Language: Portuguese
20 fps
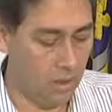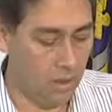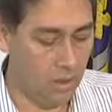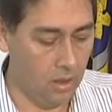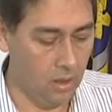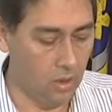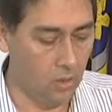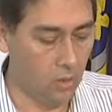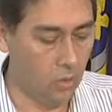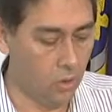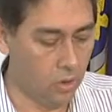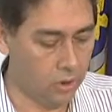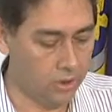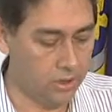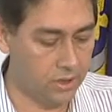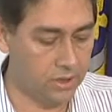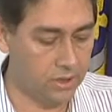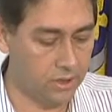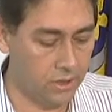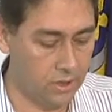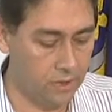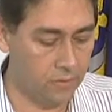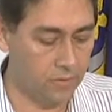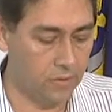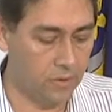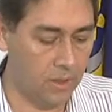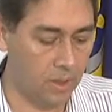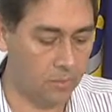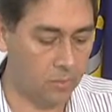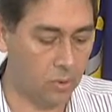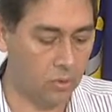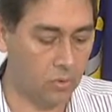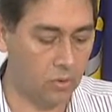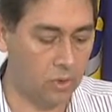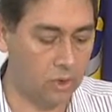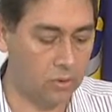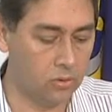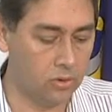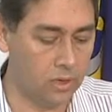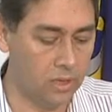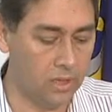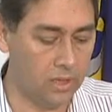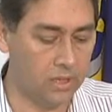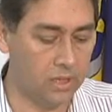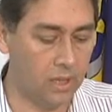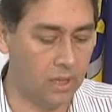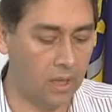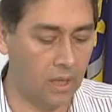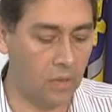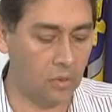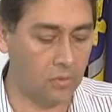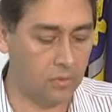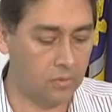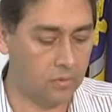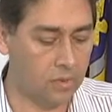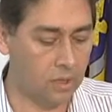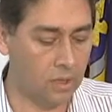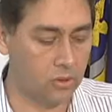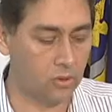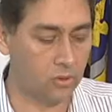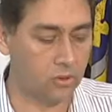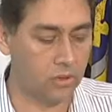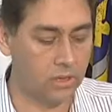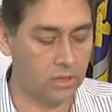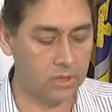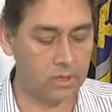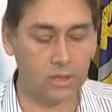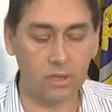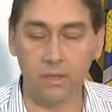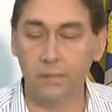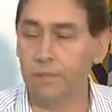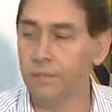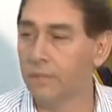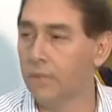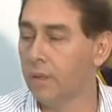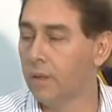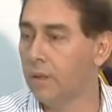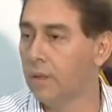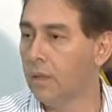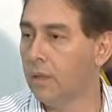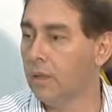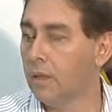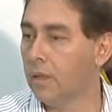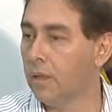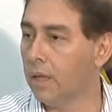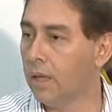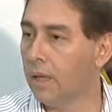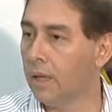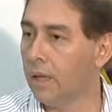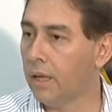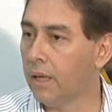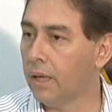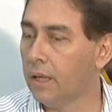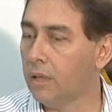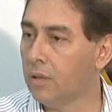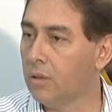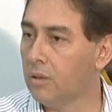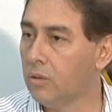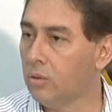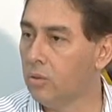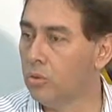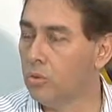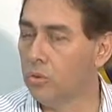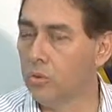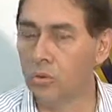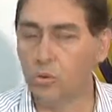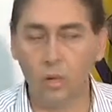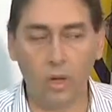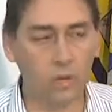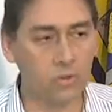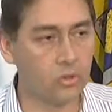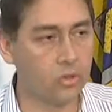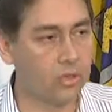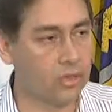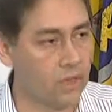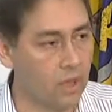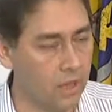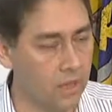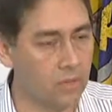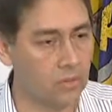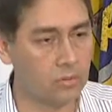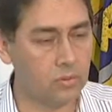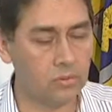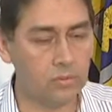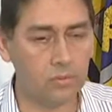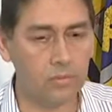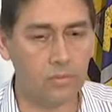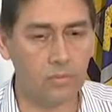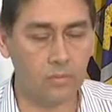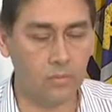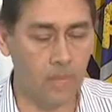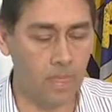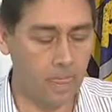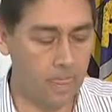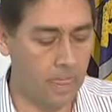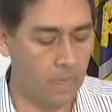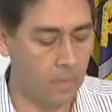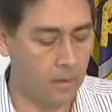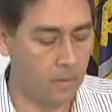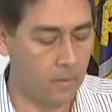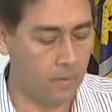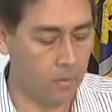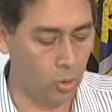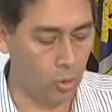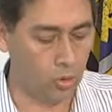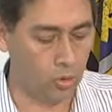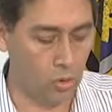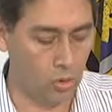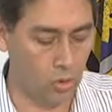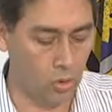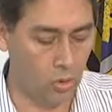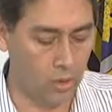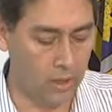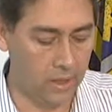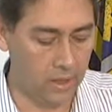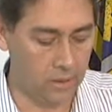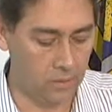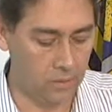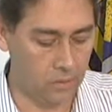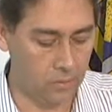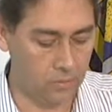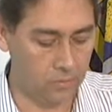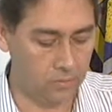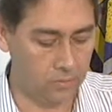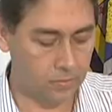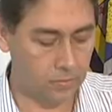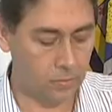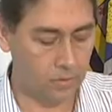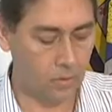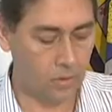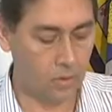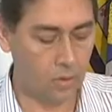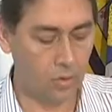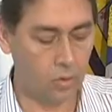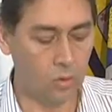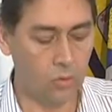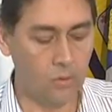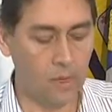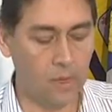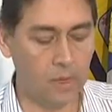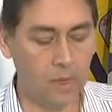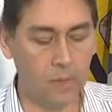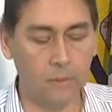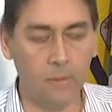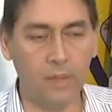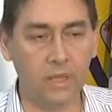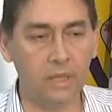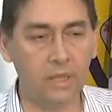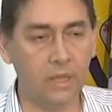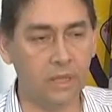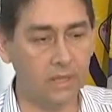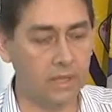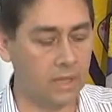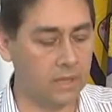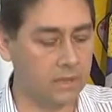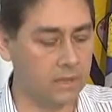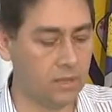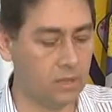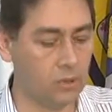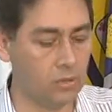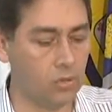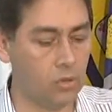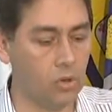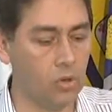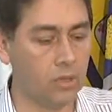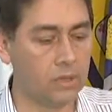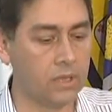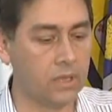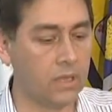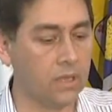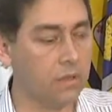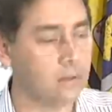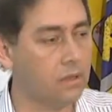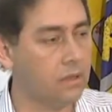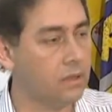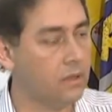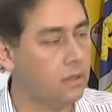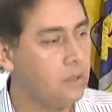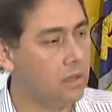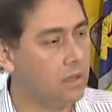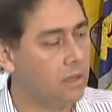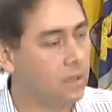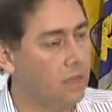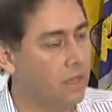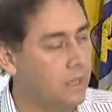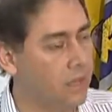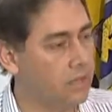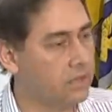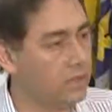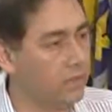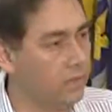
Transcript: Eu hoje estive na Procuradoria-Geral da Justiça é, do nosso Estado, protocolando uma representação contra esse